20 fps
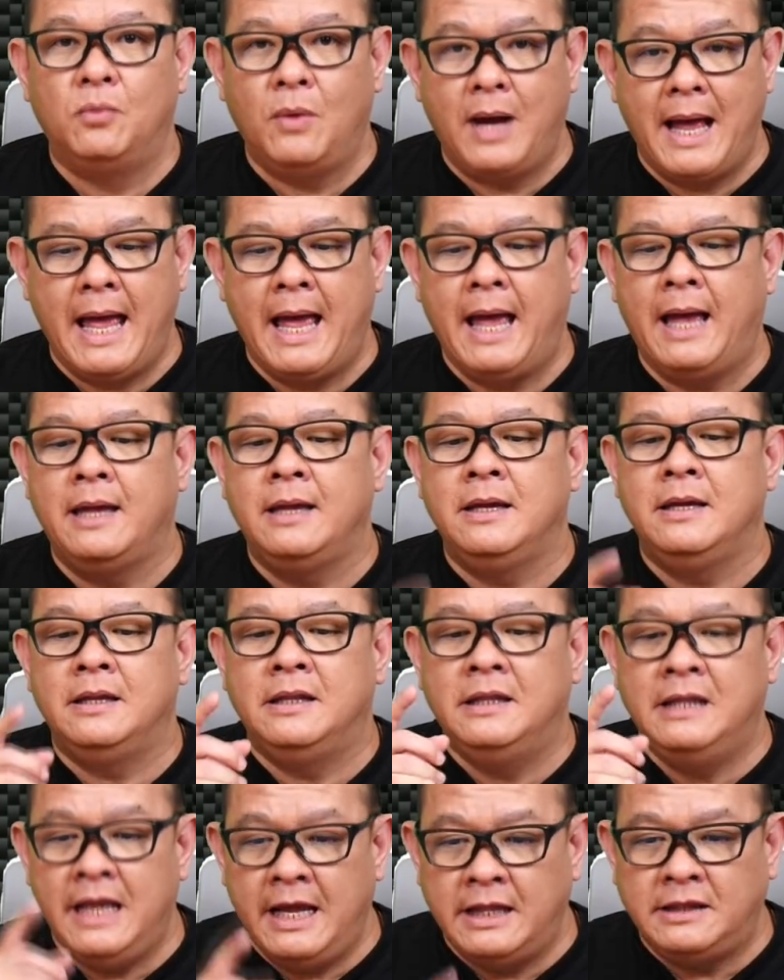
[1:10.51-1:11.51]
ว่า
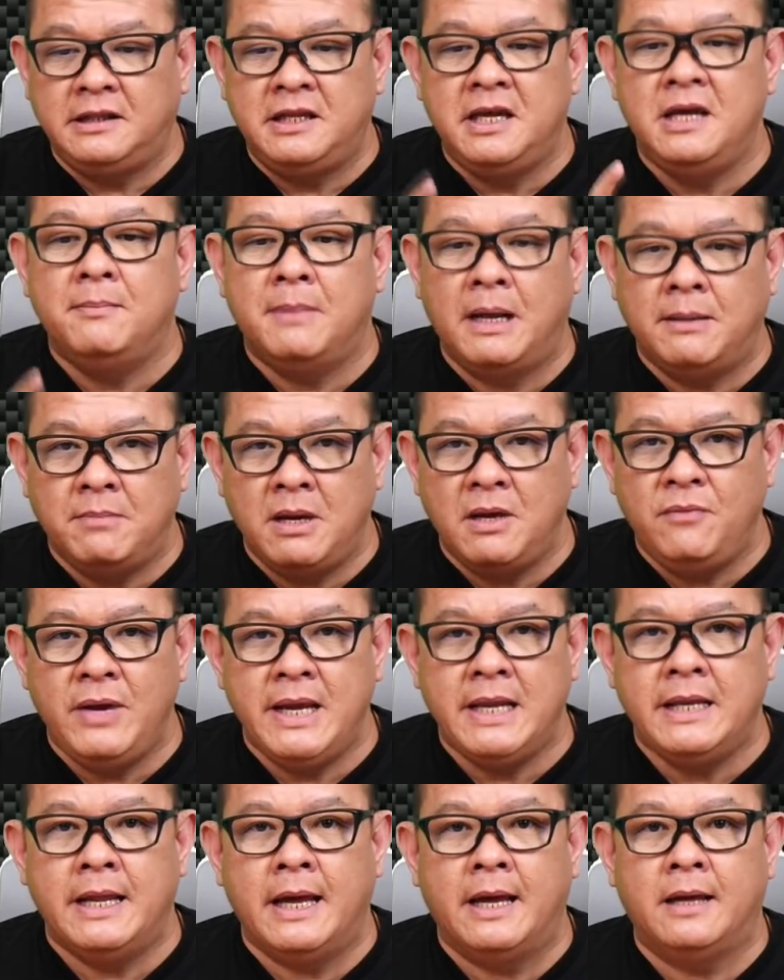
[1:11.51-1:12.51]
เน็ตที่มันไม่
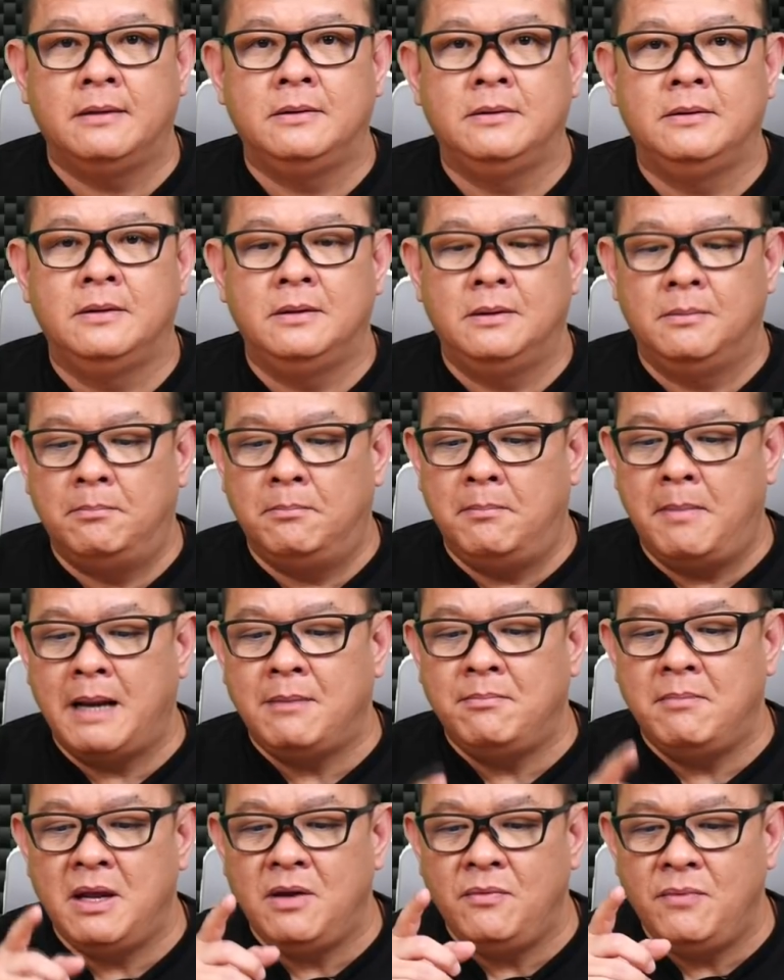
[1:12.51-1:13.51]
วิ่งเนี่ยมัน
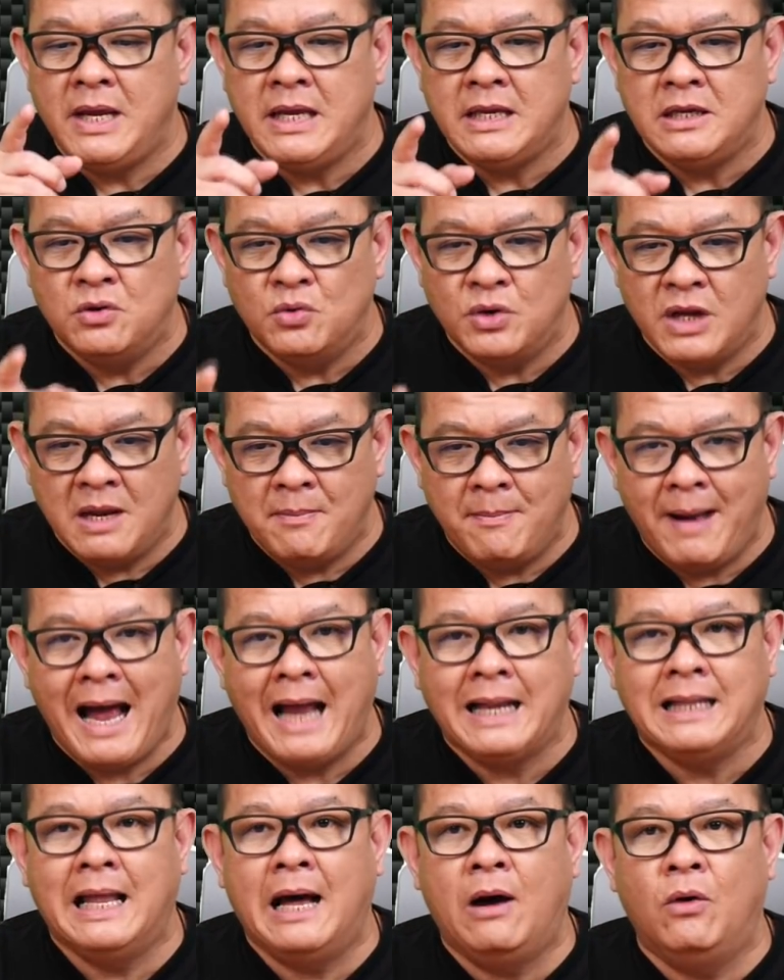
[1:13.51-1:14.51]
ไม่วิ่งอยู่ในบ้า
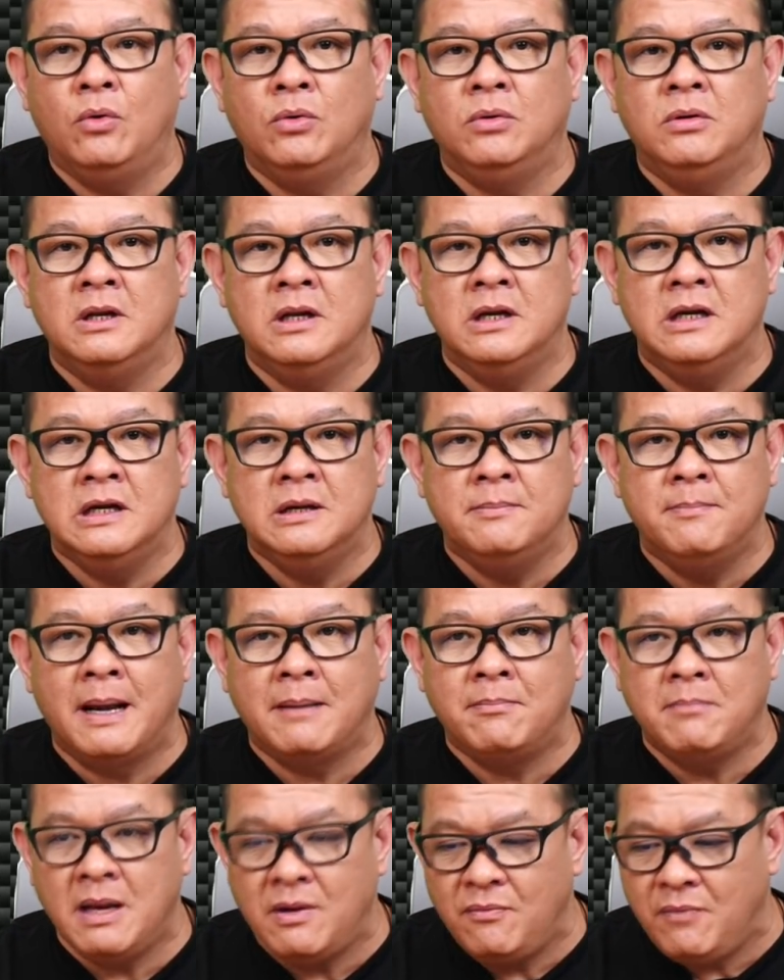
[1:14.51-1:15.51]
นเรา หรือมั
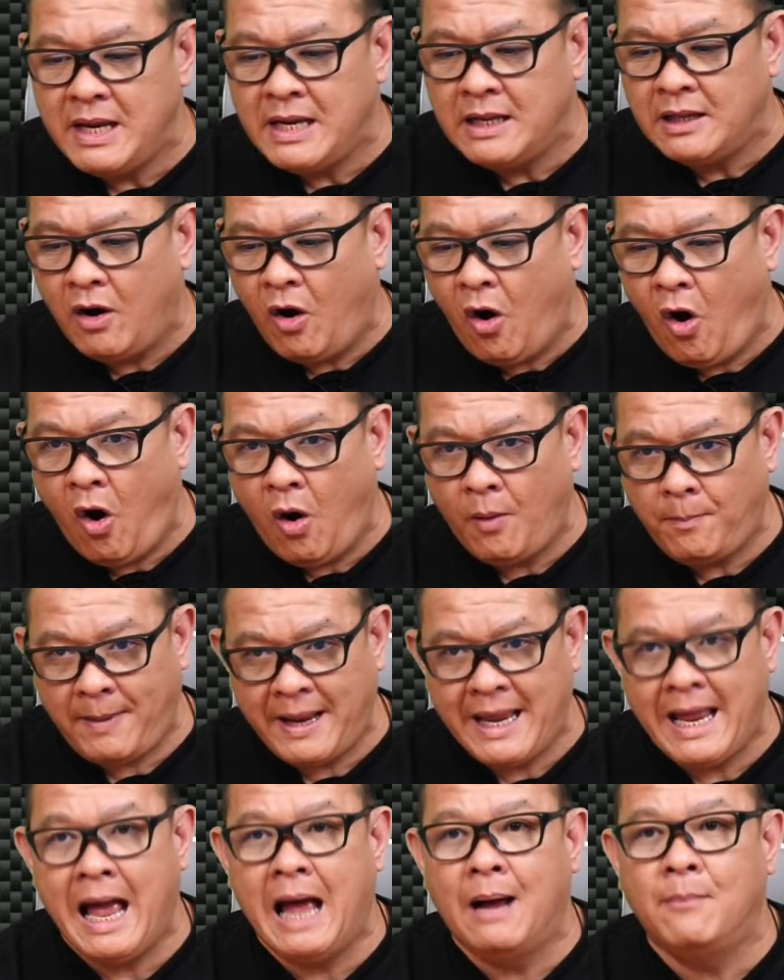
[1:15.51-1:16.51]
นไม่วิ่งออกไป
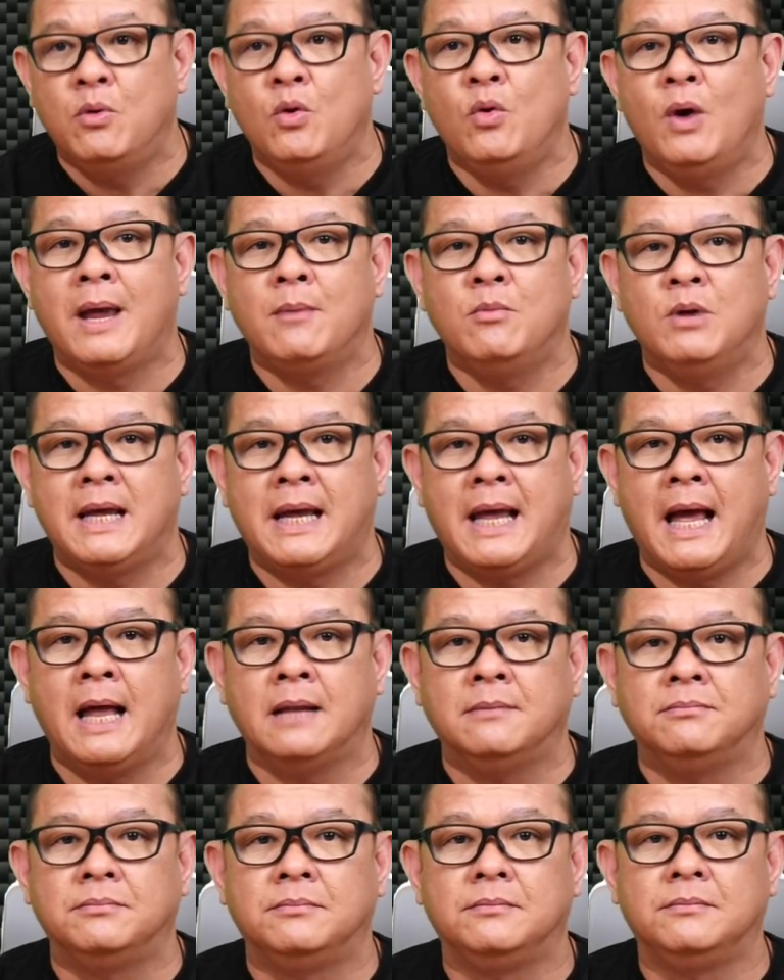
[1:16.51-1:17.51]
หาผู้ให้บริกา
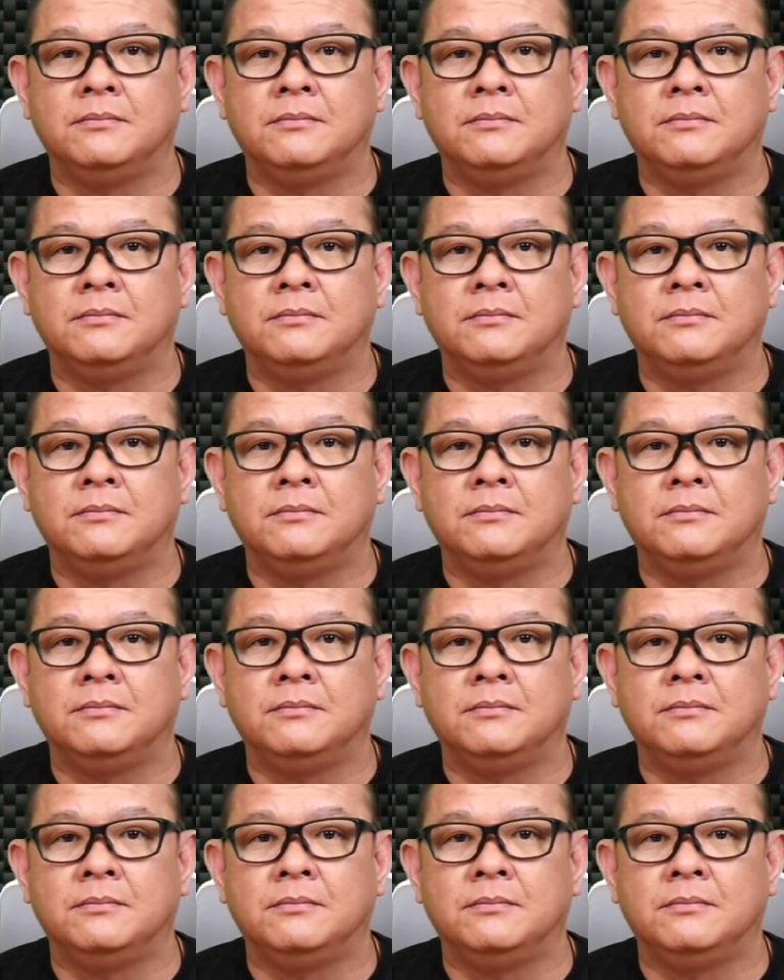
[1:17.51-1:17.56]
ร